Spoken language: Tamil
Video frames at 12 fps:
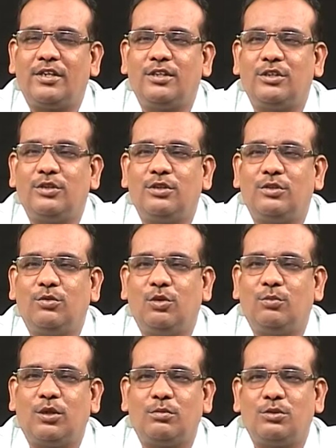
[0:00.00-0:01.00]
என்று
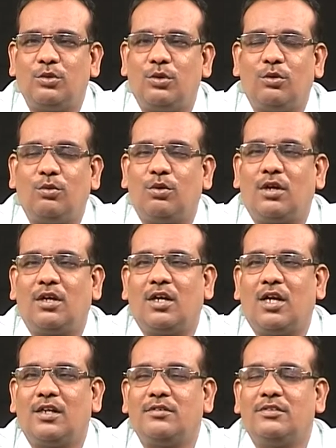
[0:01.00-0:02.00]
ஒரு பக்கம் சொல்லி
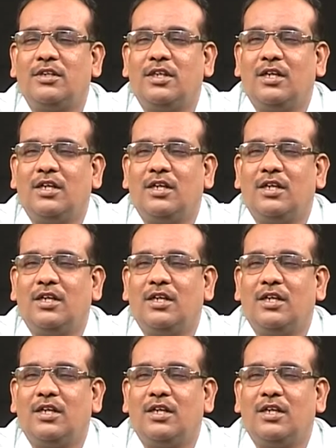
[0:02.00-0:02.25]
கொண்டிருக்கிறார்கள்